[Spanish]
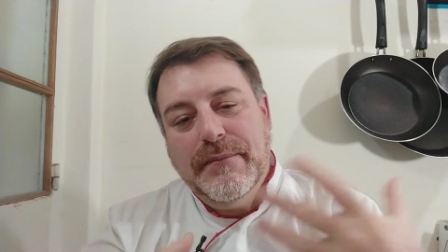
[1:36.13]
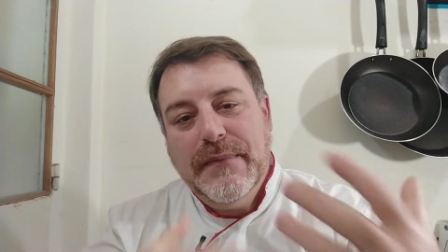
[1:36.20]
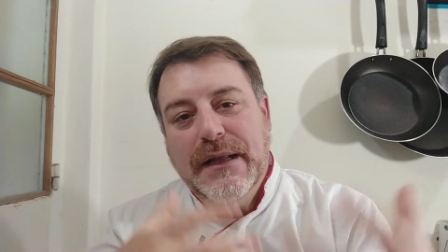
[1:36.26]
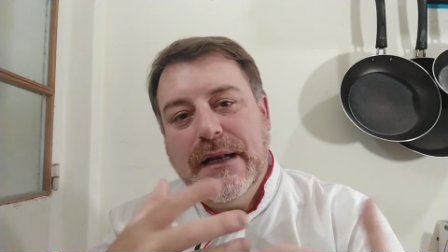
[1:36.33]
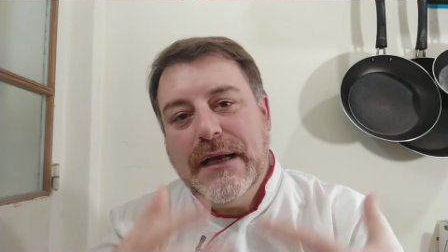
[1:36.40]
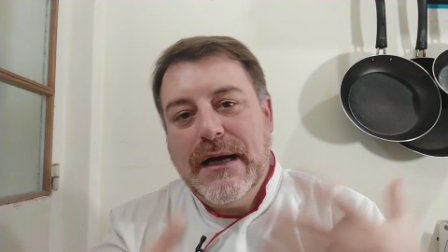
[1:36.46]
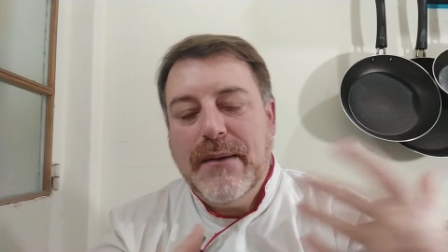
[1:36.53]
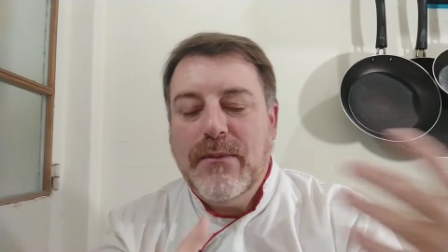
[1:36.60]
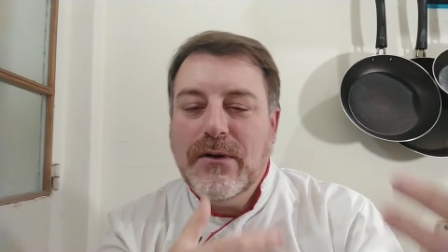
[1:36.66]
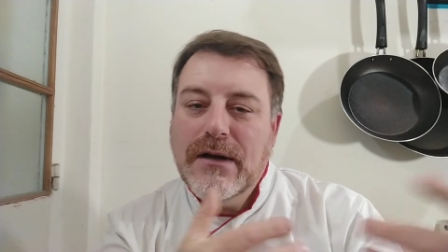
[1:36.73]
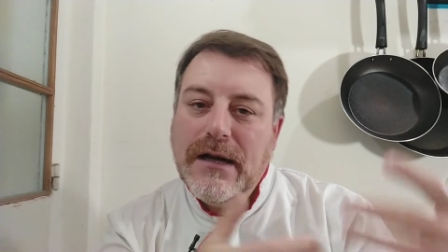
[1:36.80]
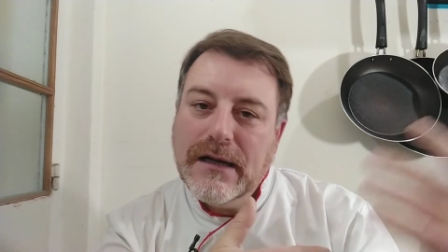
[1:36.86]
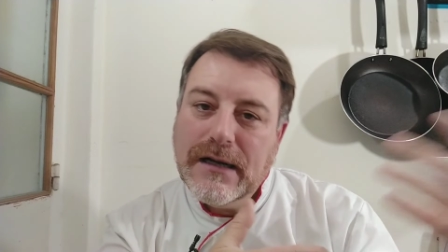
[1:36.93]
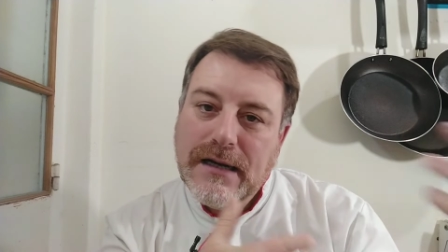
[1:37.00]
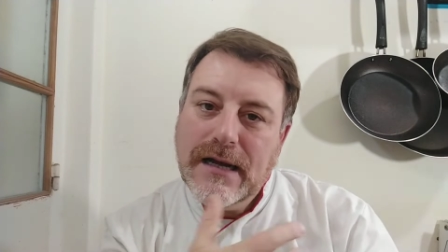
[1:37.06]

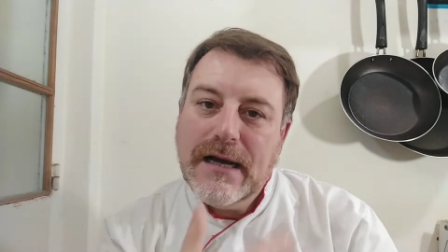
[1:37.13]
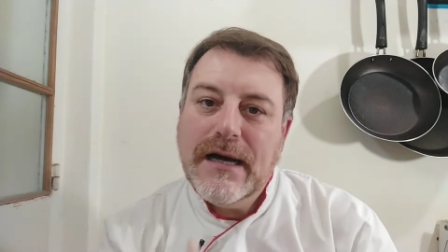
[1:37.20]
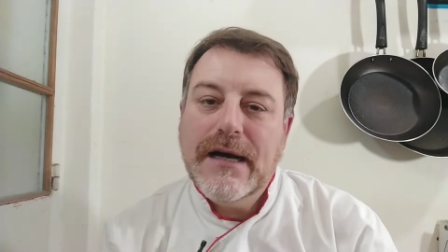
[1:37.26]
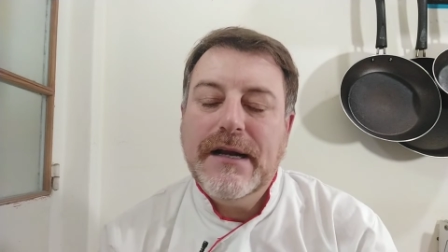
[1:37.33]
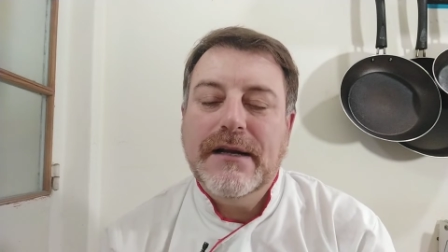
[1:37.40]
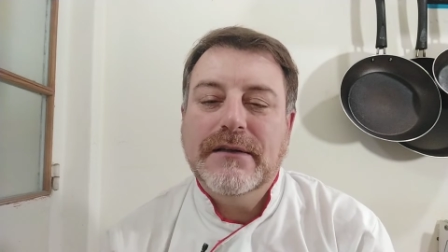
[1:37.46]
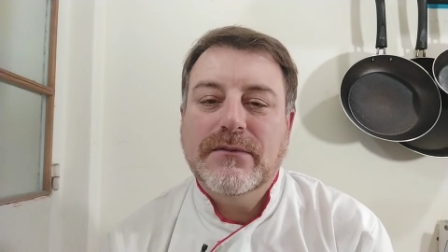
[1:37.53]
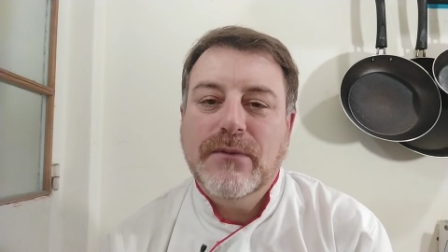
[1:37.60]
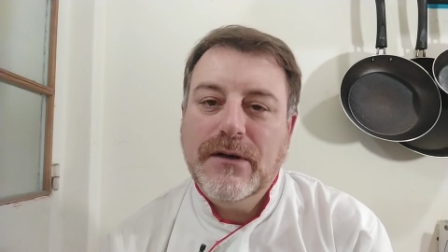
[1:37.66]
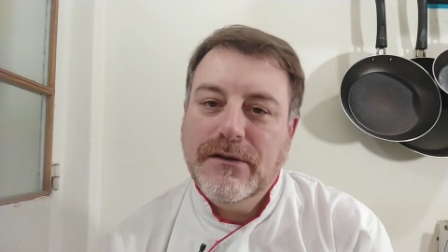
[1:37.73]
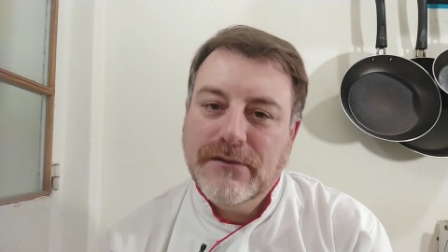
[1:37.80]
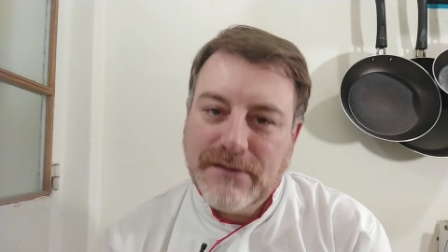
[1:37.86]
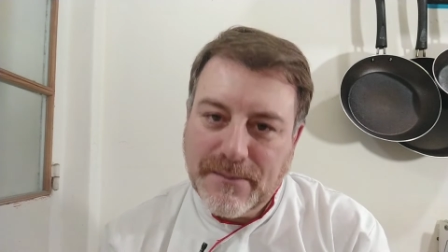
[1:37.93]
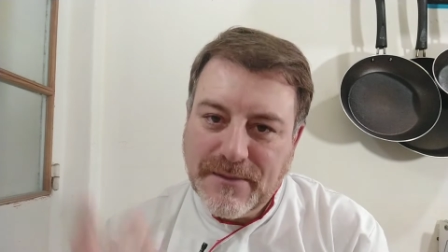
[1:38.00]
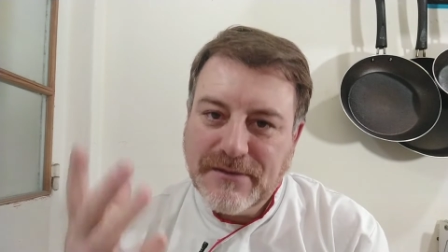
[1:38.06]
merengamos las claras, bueno,
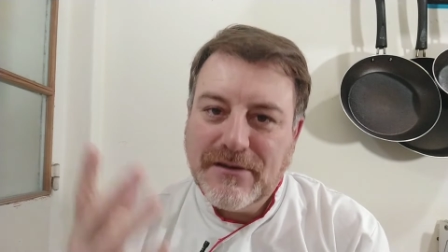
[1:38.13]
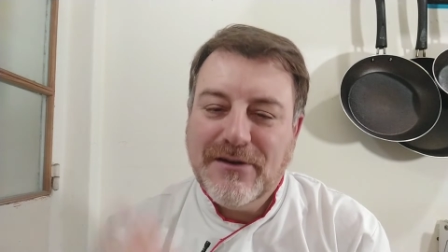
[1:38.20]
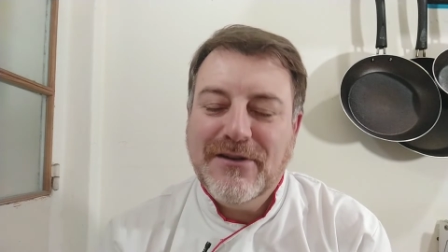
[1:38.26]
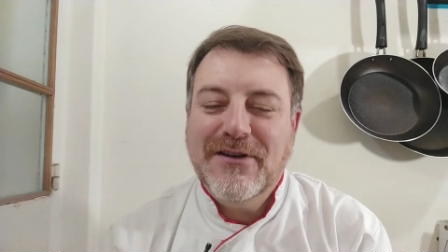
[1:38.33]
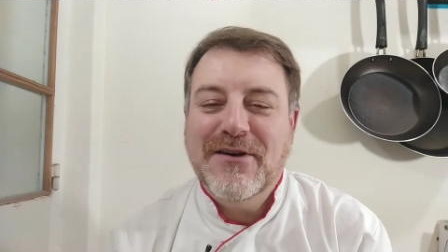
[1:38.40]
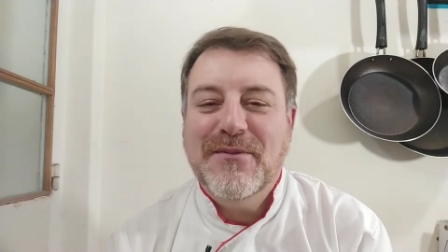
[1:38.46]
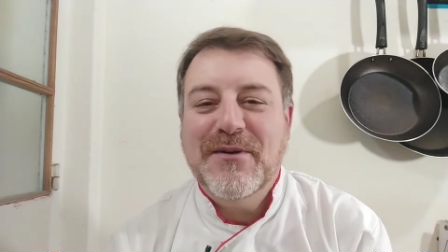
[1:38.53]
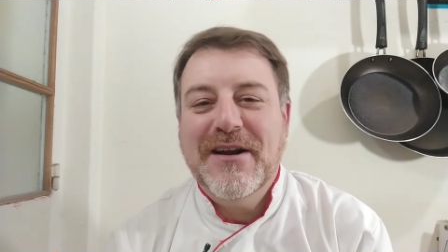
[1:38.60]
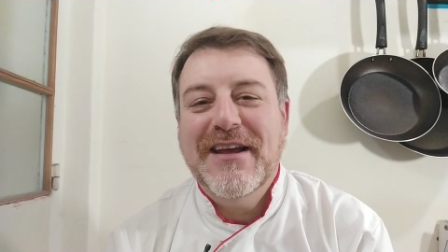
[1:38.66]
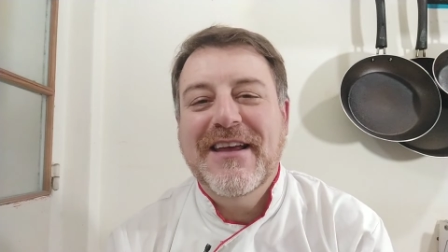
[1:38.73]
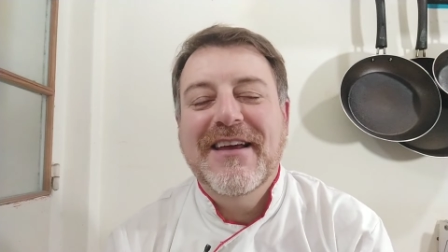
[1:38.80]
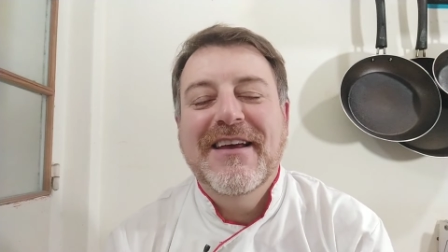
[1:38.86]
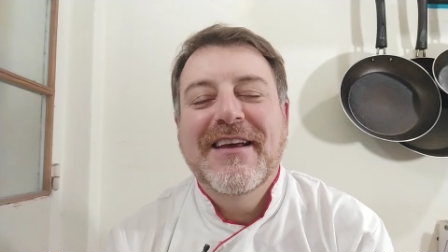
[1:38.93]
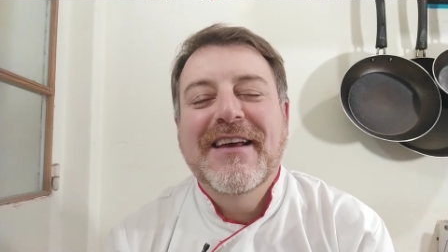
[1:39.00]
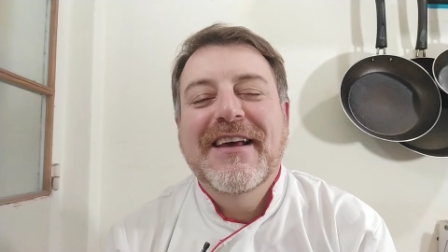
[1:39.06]
también se los dejo por
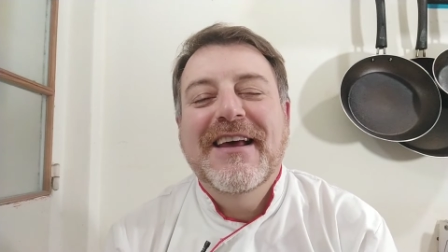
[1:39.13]
ahí.